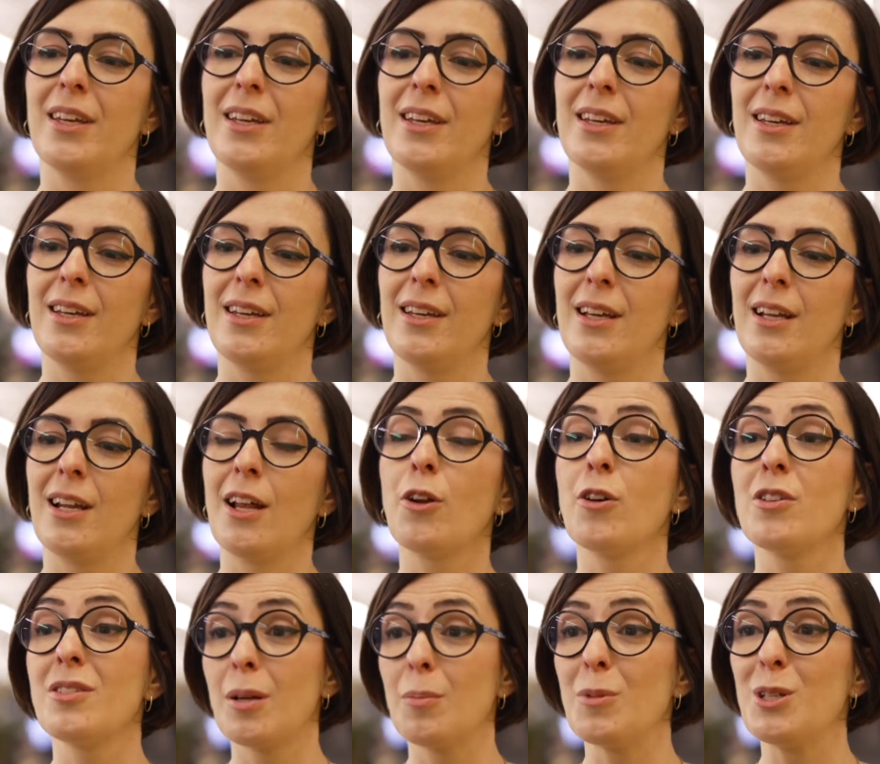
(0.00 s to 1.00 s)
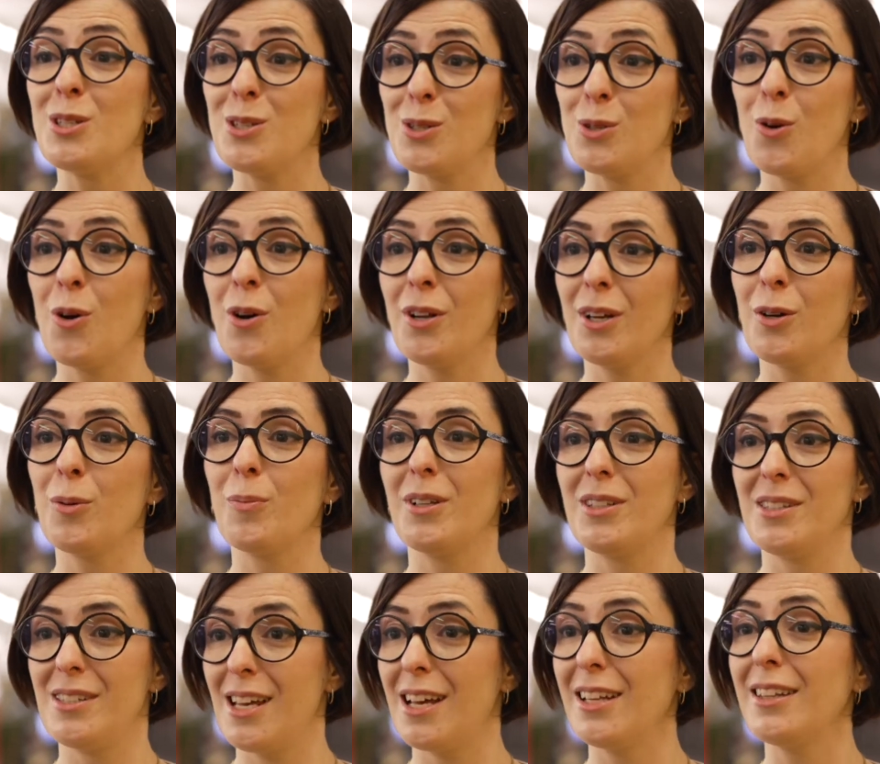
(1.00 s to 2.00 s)
Eh, la nostra missione come
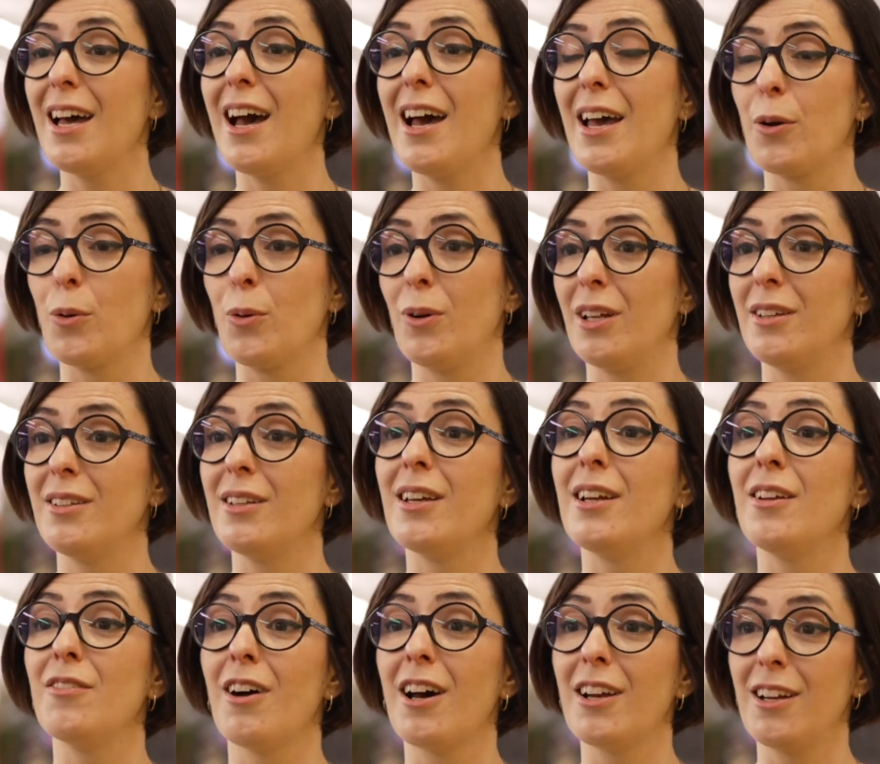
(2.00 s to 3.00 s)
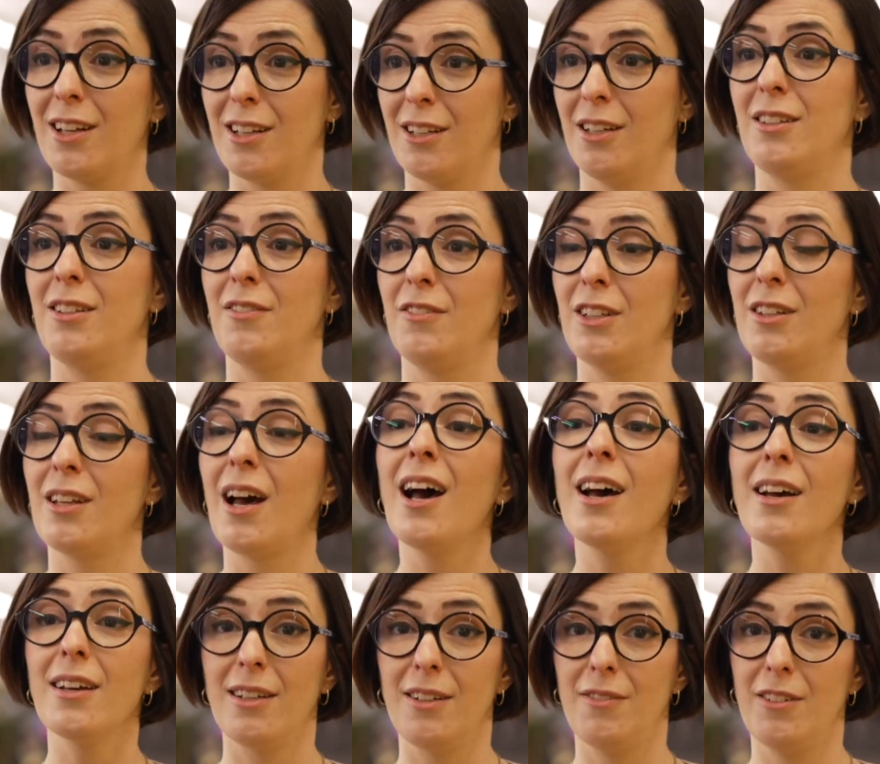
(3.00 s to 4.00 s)
azienda è quella di elevare la
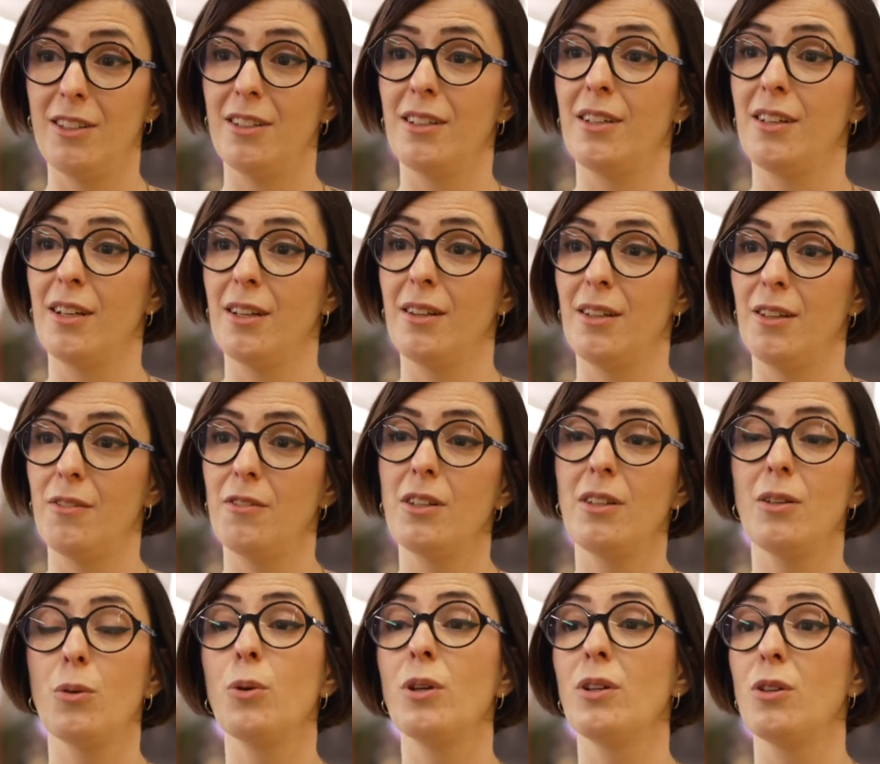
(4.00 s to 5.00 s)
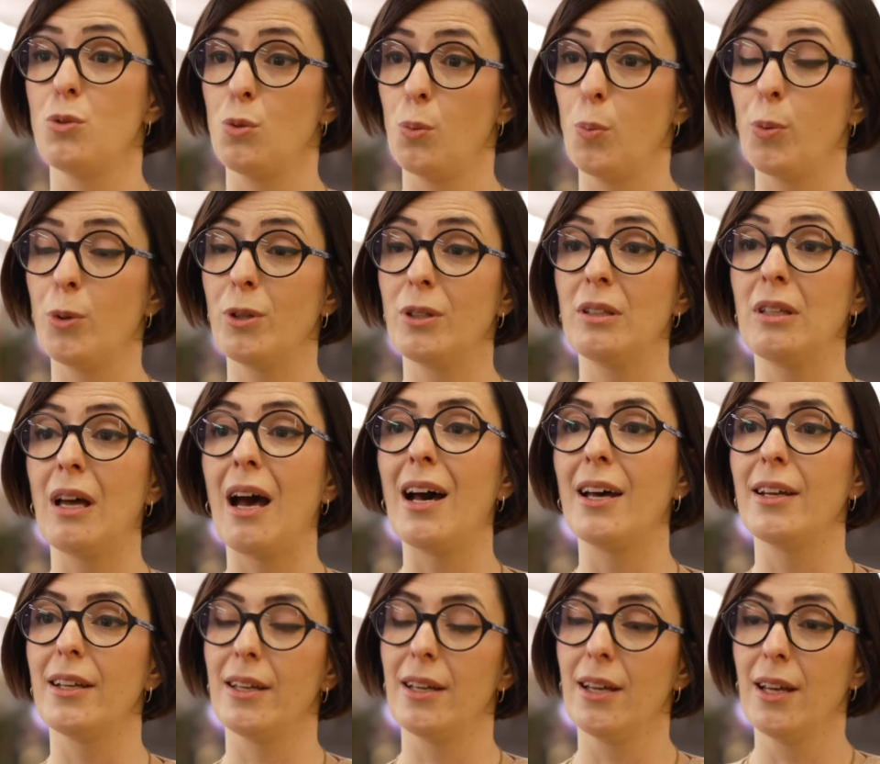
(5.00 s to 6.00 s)
creatività, Elevating Creativity, quindi
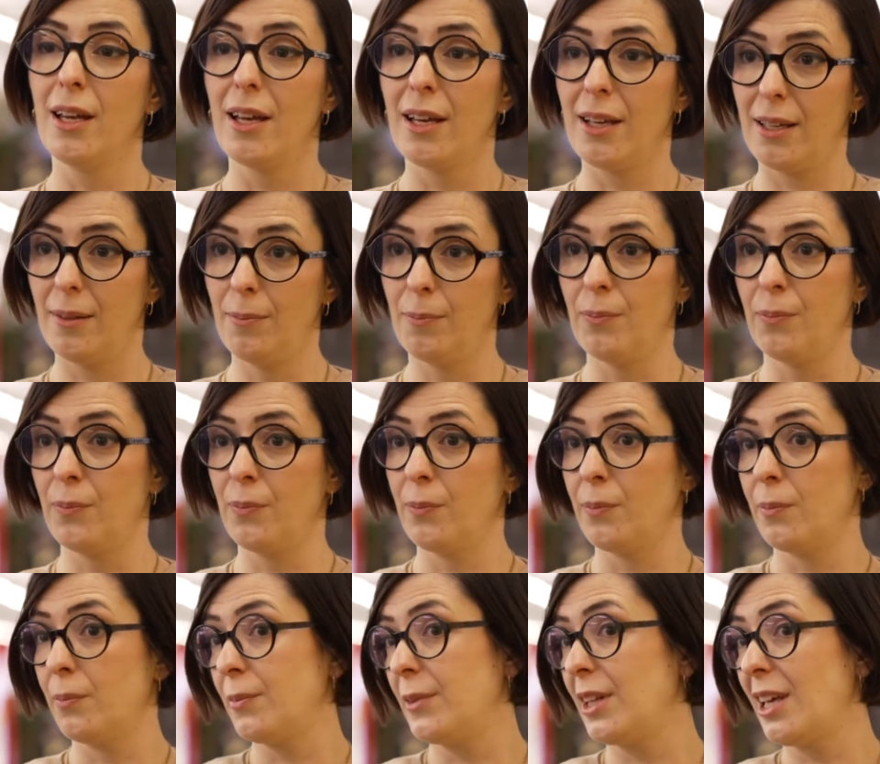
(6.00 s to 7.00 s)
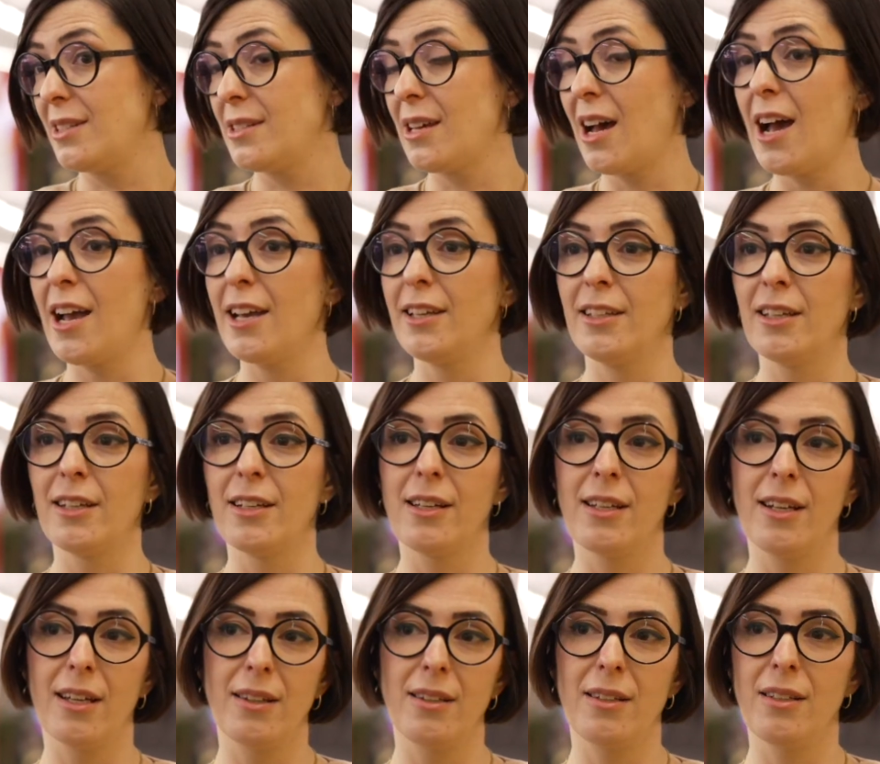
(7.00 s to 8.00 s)
supportare mh, mm, designer,
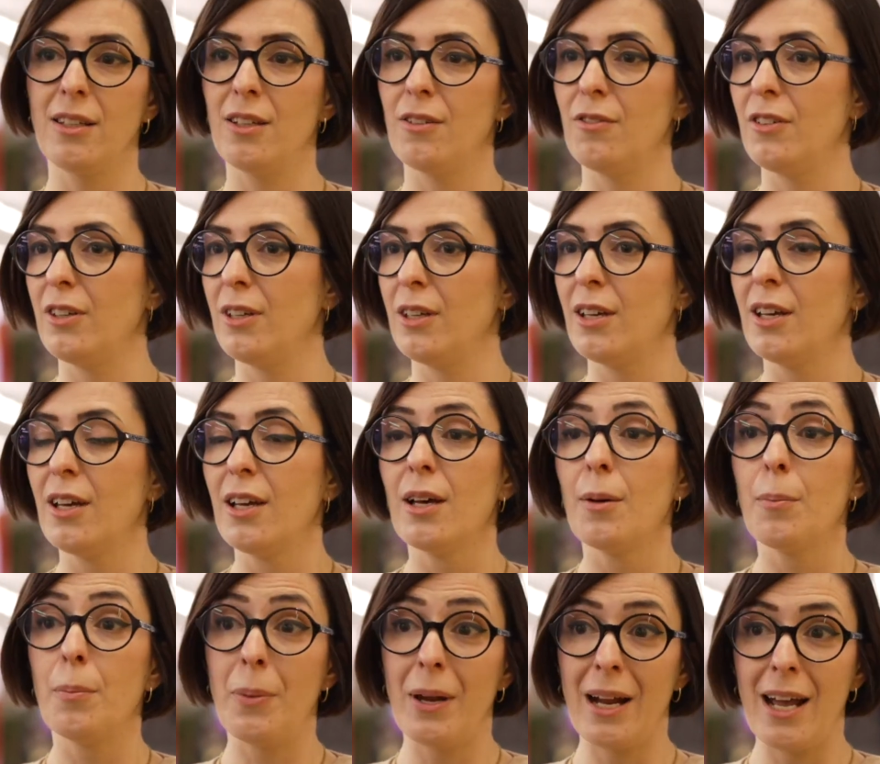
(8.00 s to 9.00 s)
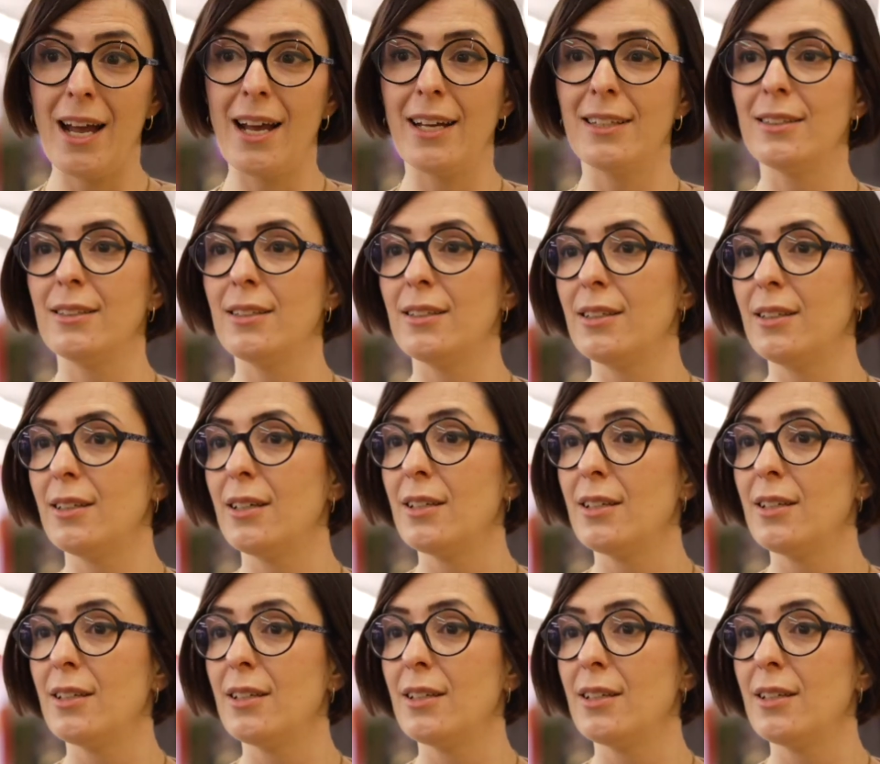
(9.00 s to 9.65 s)
creativi, brand,